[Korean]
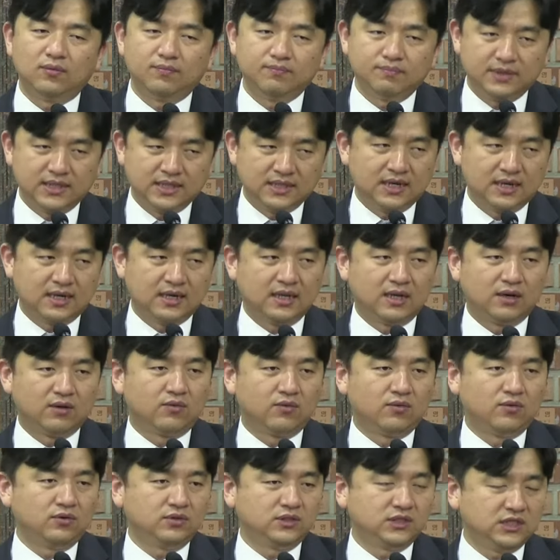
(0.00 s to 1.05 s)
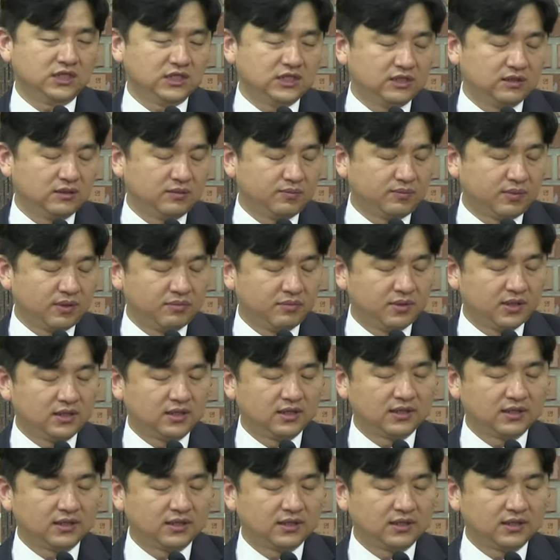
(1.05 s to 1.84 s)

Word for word: 비난하고 시시비비를